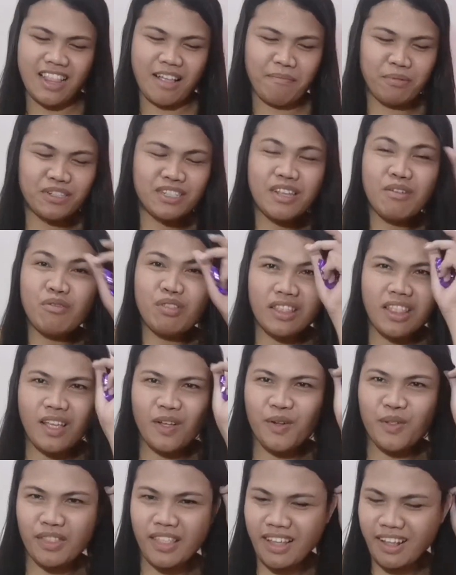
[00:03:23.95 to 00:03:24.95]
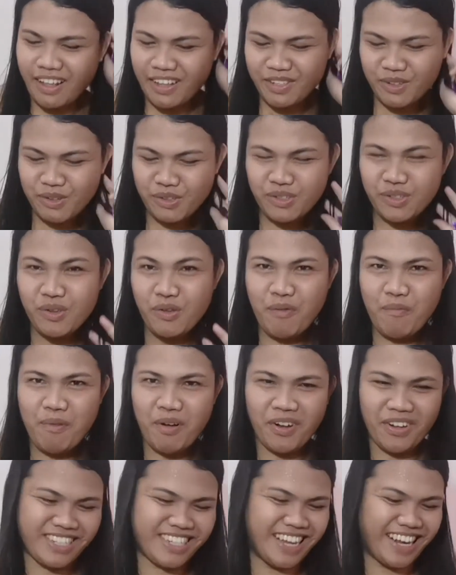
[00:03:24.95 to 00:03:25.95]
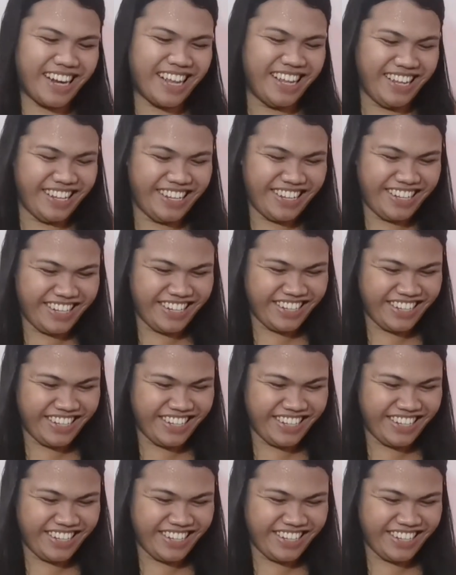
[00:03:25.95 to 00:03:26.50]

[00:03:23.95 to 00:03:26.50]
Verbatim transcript: Tapos unti-unting isusubo. Tsare.